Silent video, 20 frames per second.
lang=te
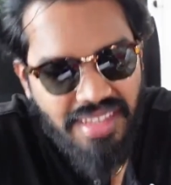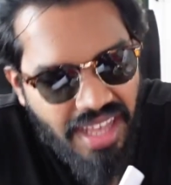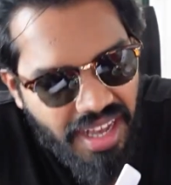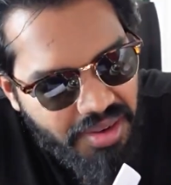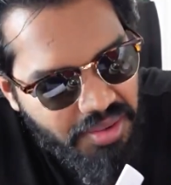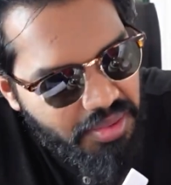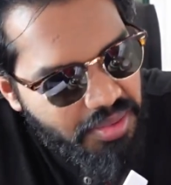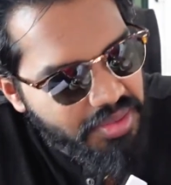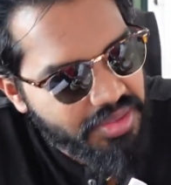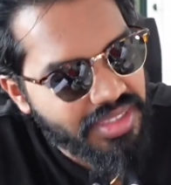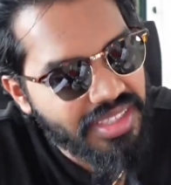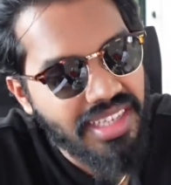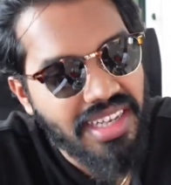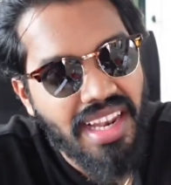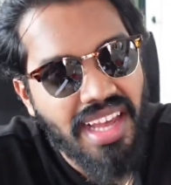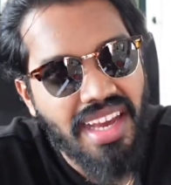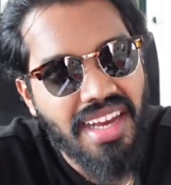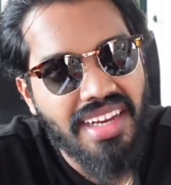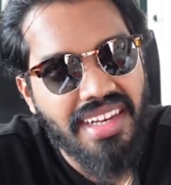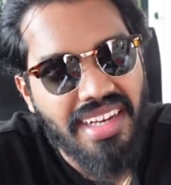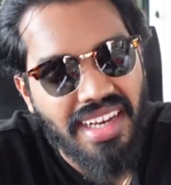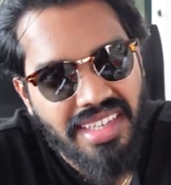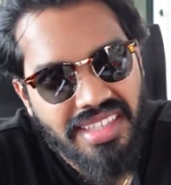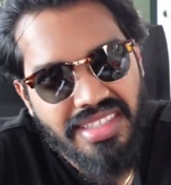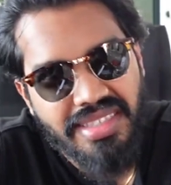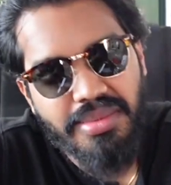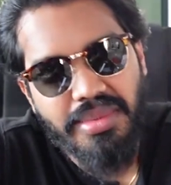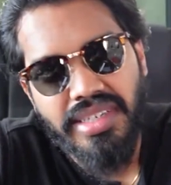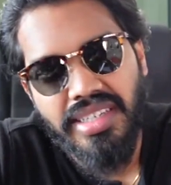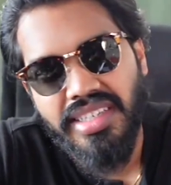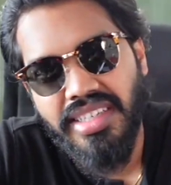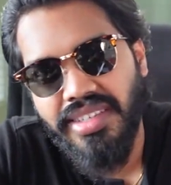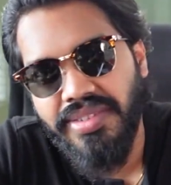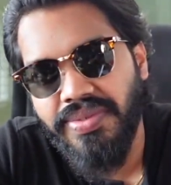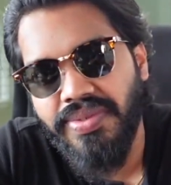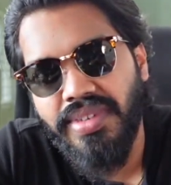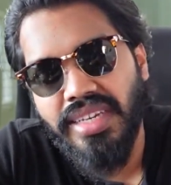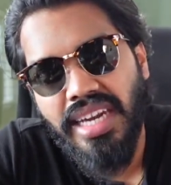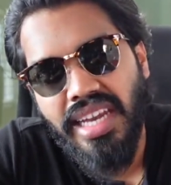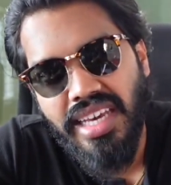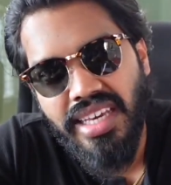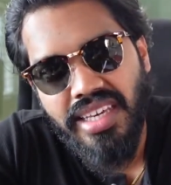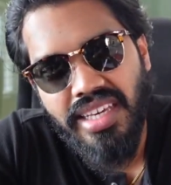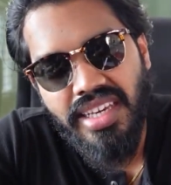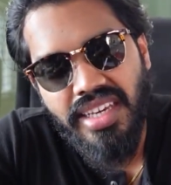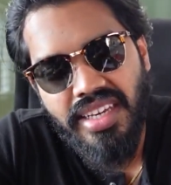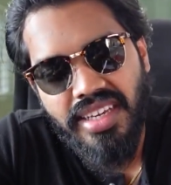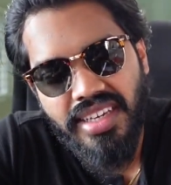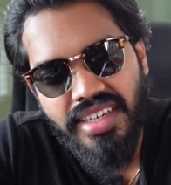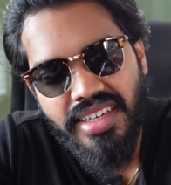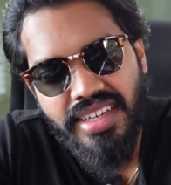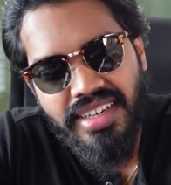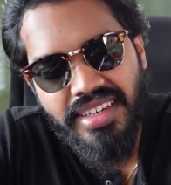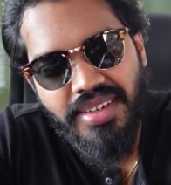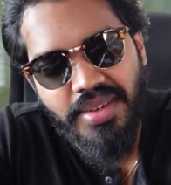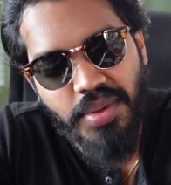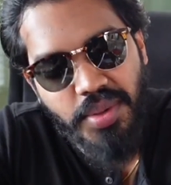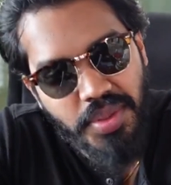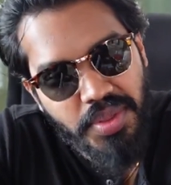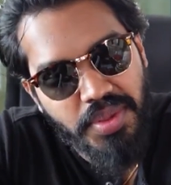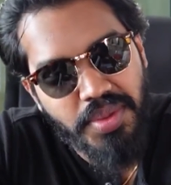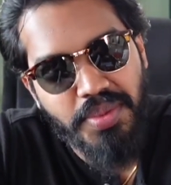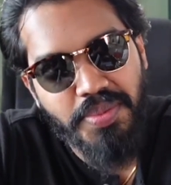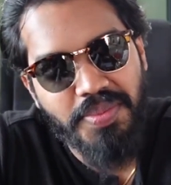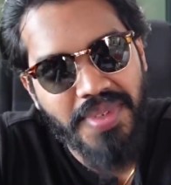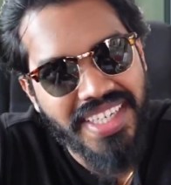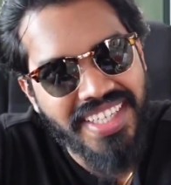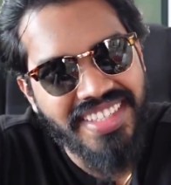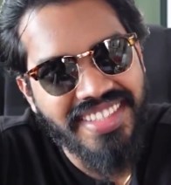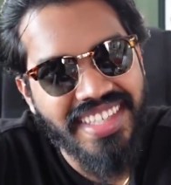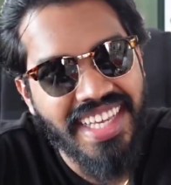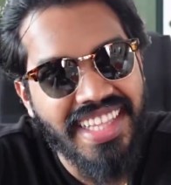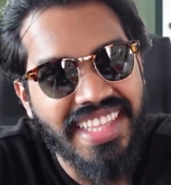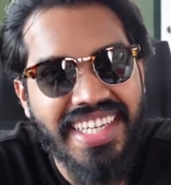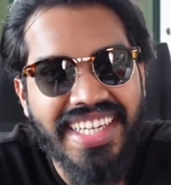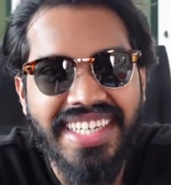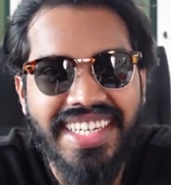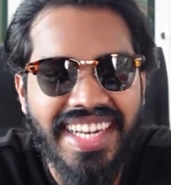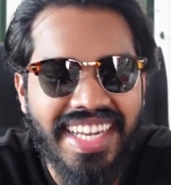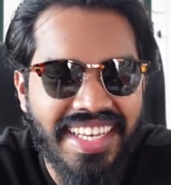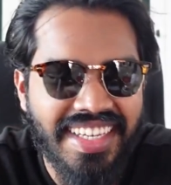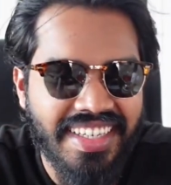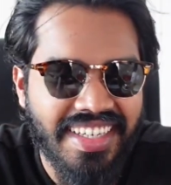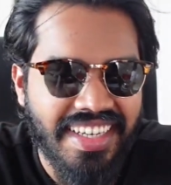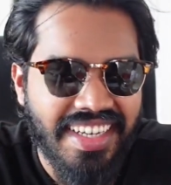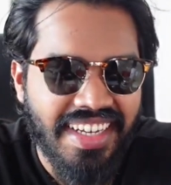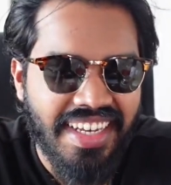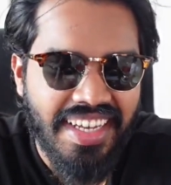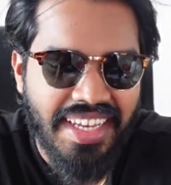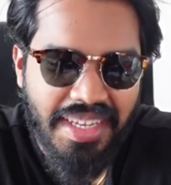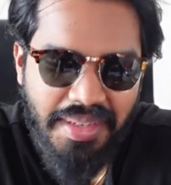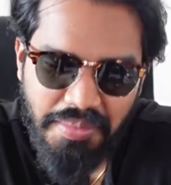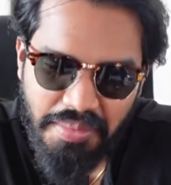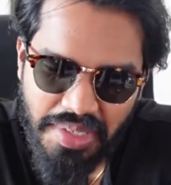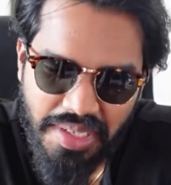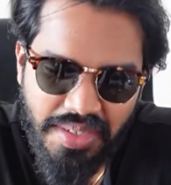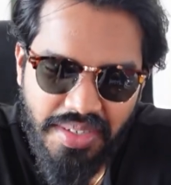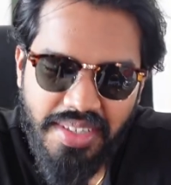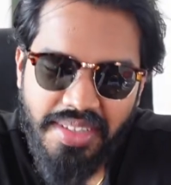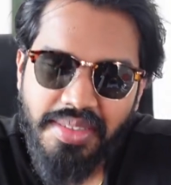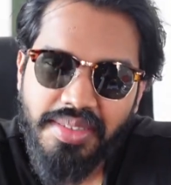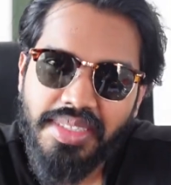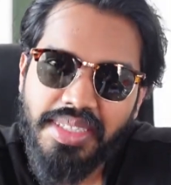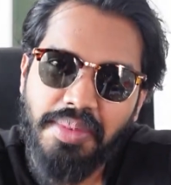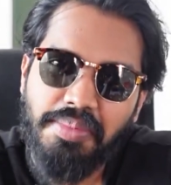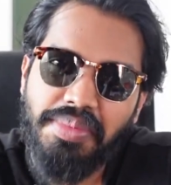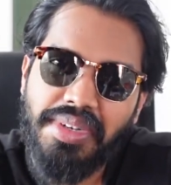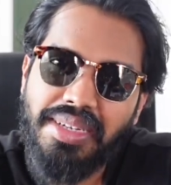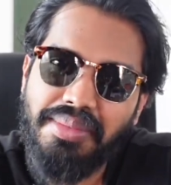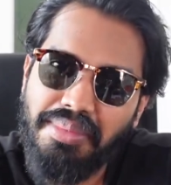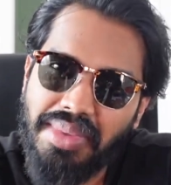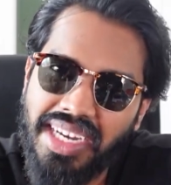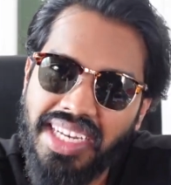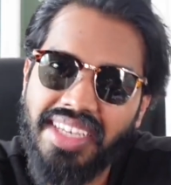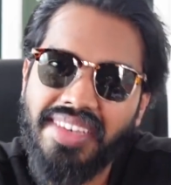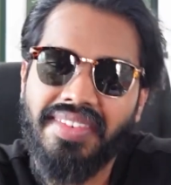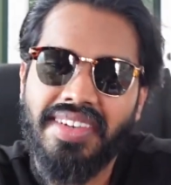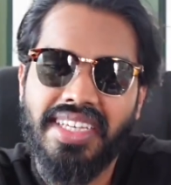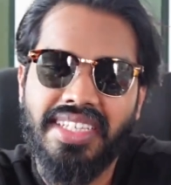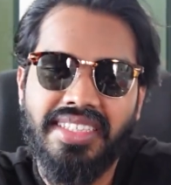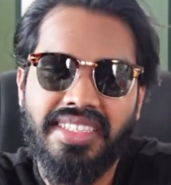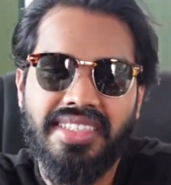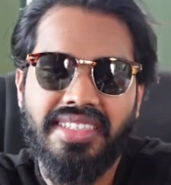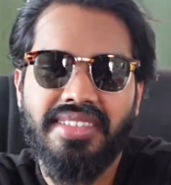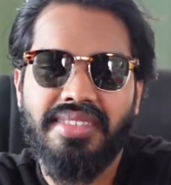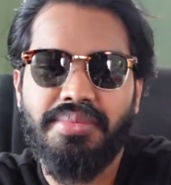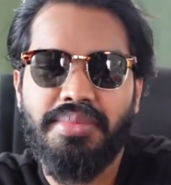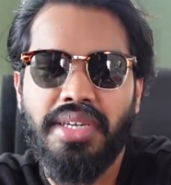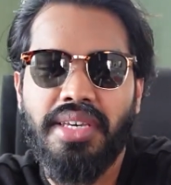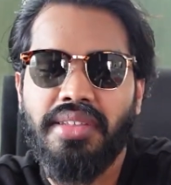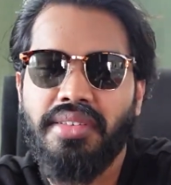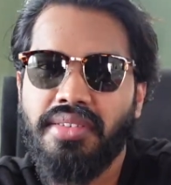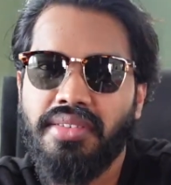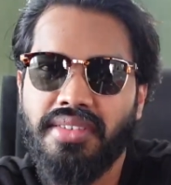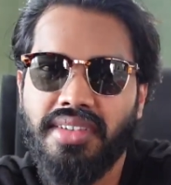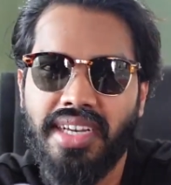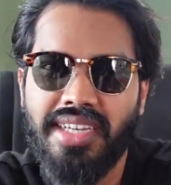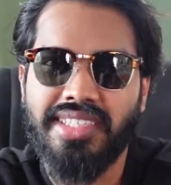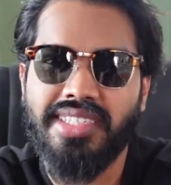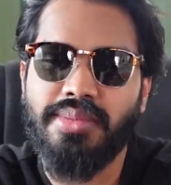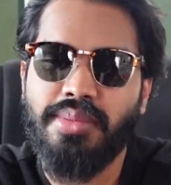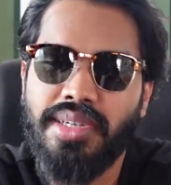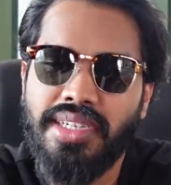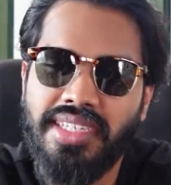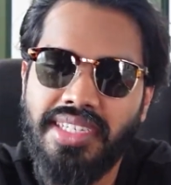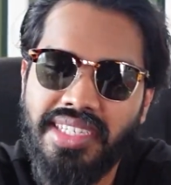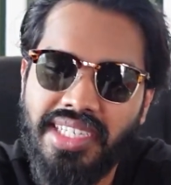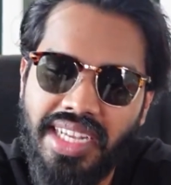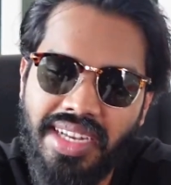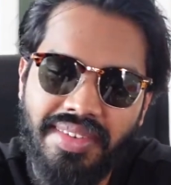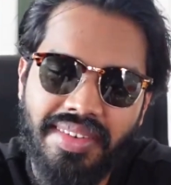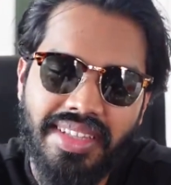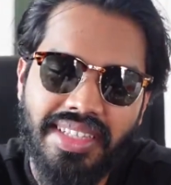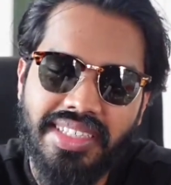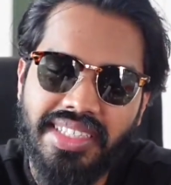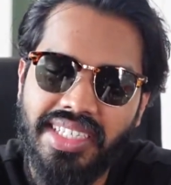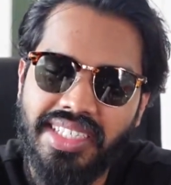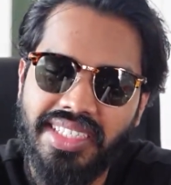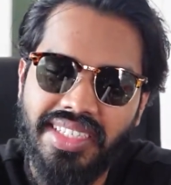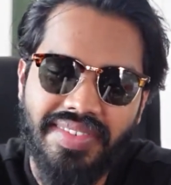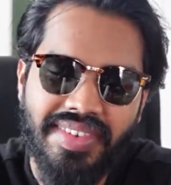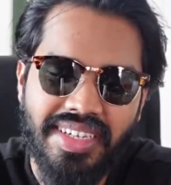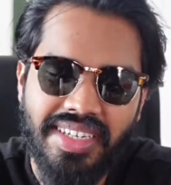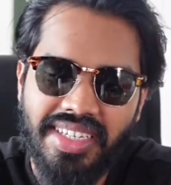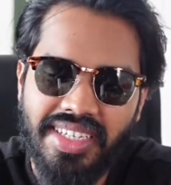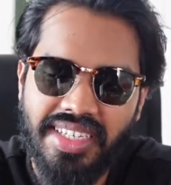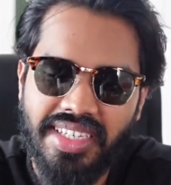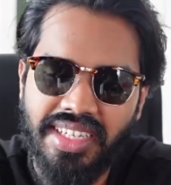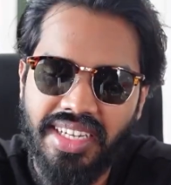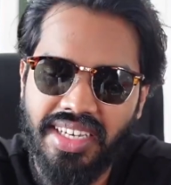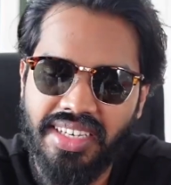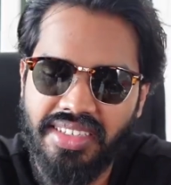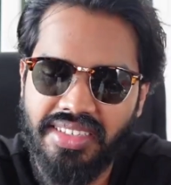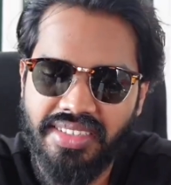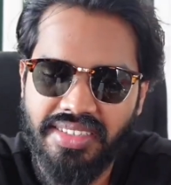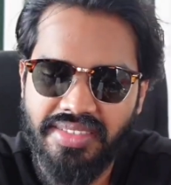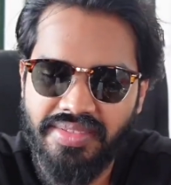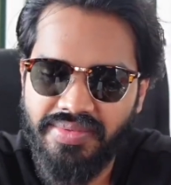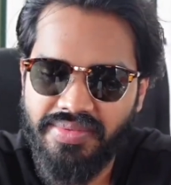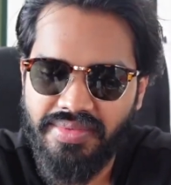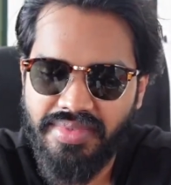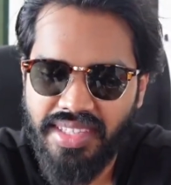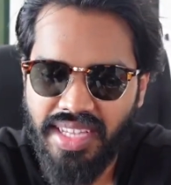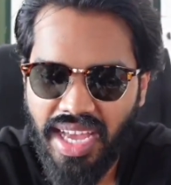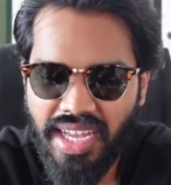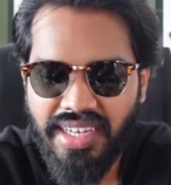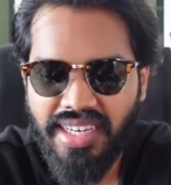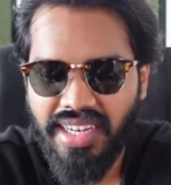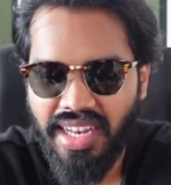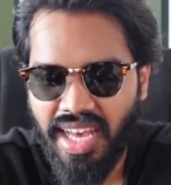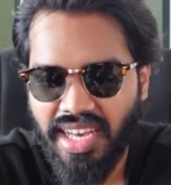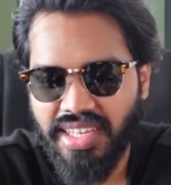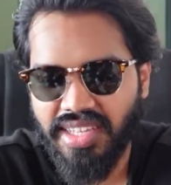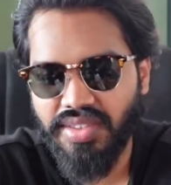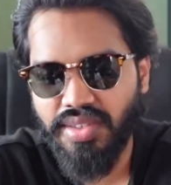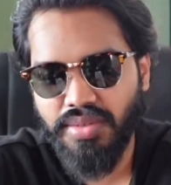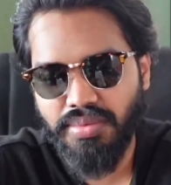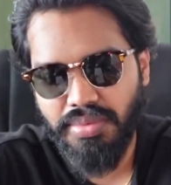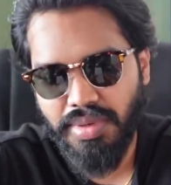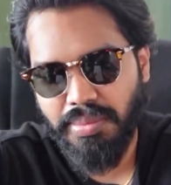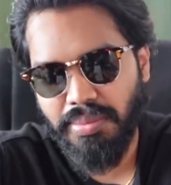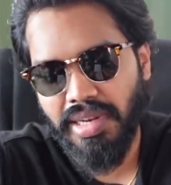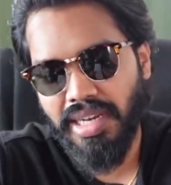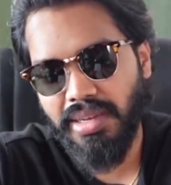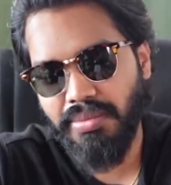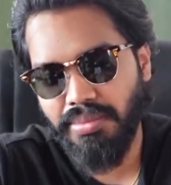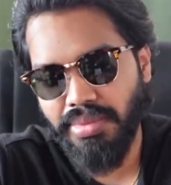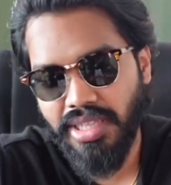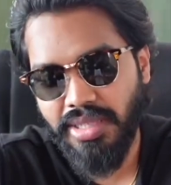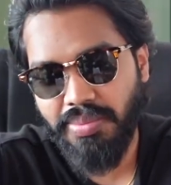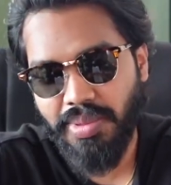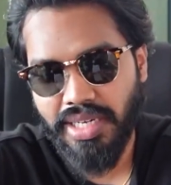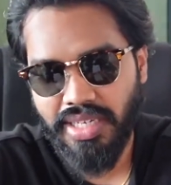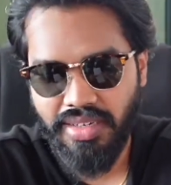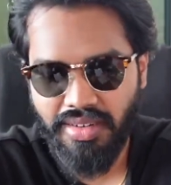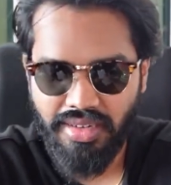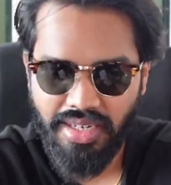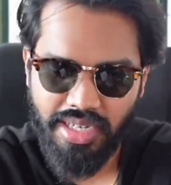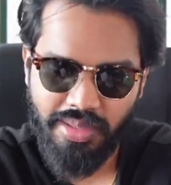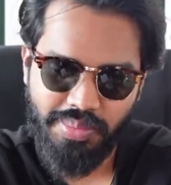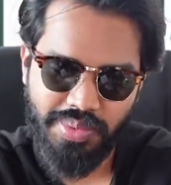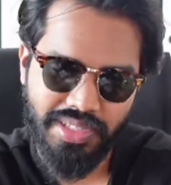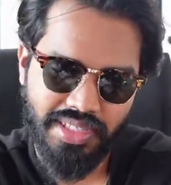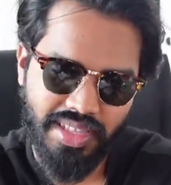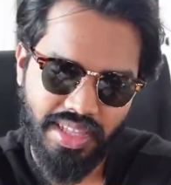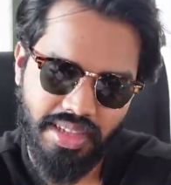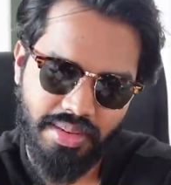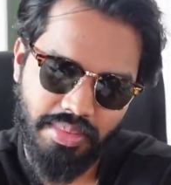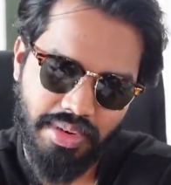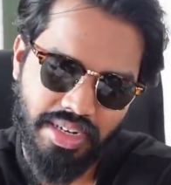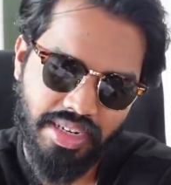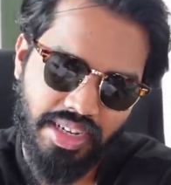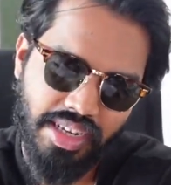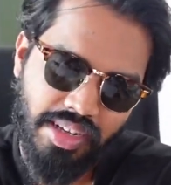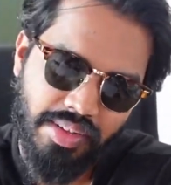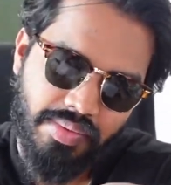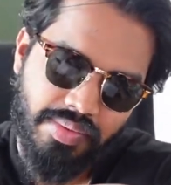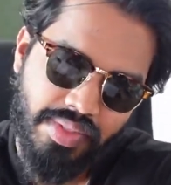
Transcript: నా కోసం ఇలాగ కష్టపడి గిఫ్ట్లు అయ్యి వద్దు ప్లీజ్ ఎందుకంటే లైక్ మీకు ఎందుకు చెప్పండి మనీ వేస్ట్ మీరు కష్టపడి డెలివరీ చేసేవన్నీ లైక్ అంటే నాకు ఎందుకు మిమ్మల్ని ఇబ్బంది పెట్టడం అనిపిస్తుంది అనమాట